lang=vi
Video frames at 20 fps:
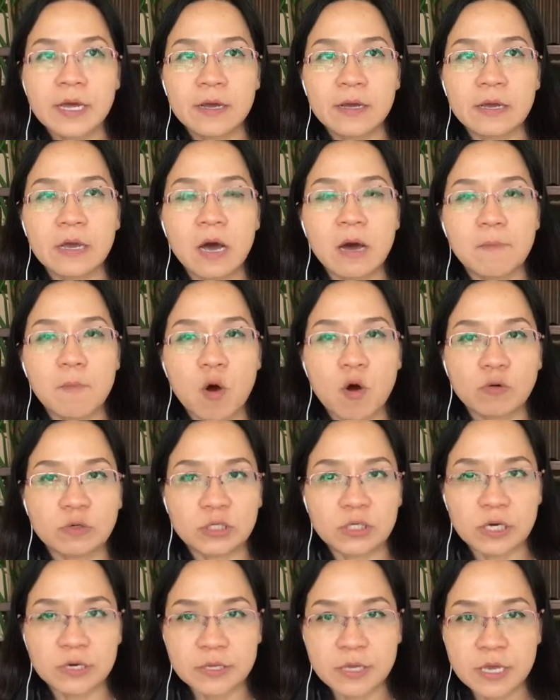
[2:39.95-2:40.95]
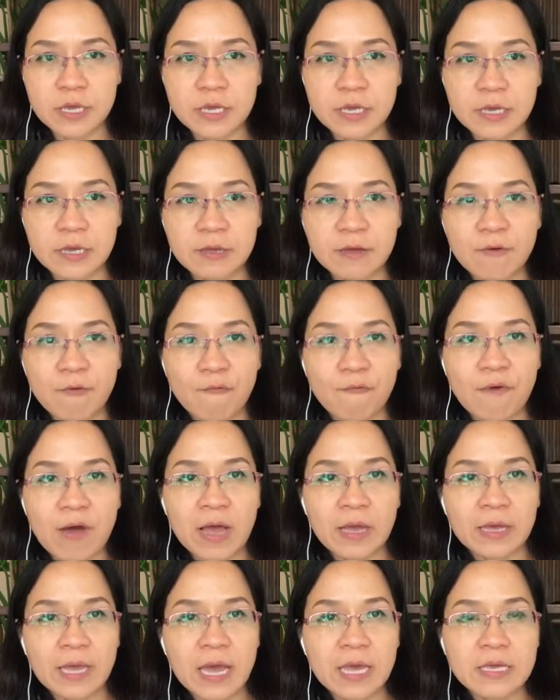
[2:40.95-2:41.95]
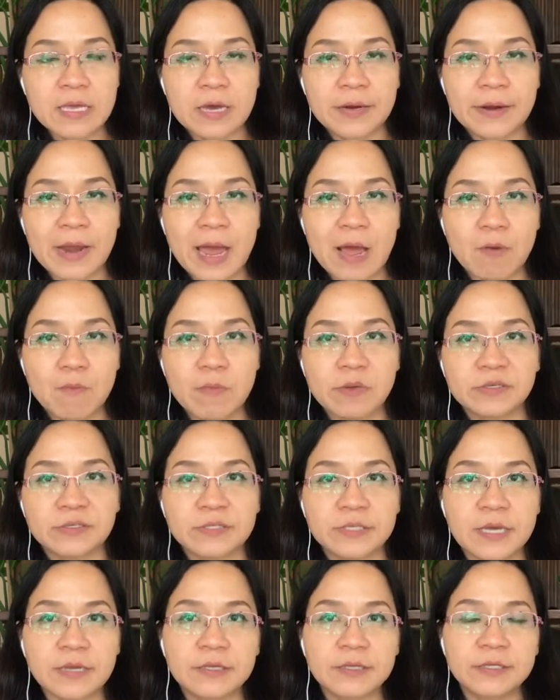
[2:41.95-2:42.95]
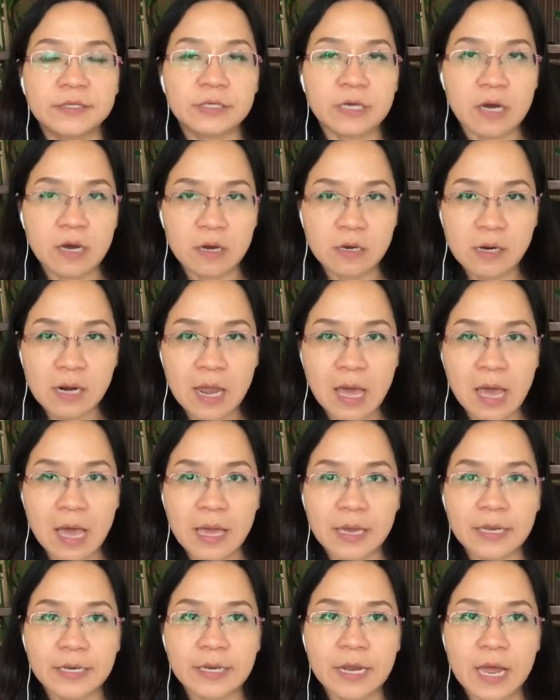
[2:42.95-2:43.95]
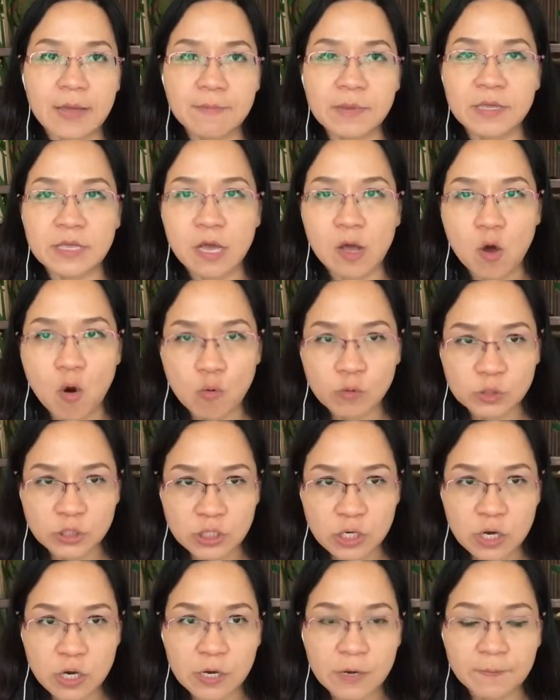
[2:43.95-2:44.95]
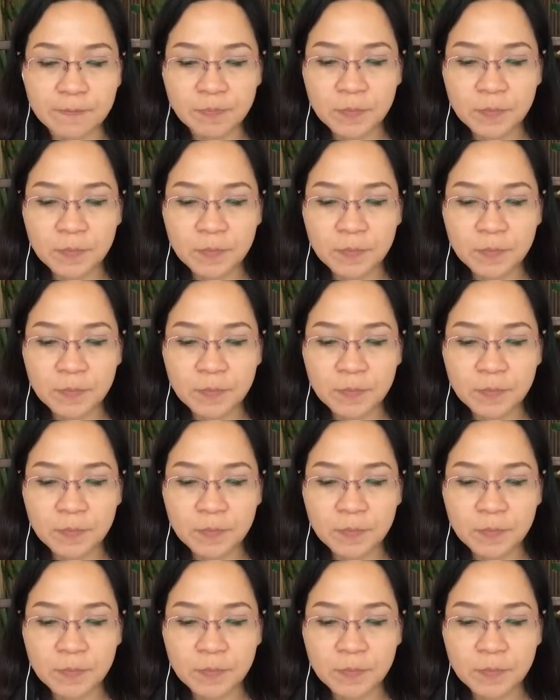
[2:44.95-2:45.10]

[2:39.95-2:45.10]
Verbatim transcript: gồm hồ sơ gì và ngày giờ nào mình sẽ trở lại để mà nhận hồ sơ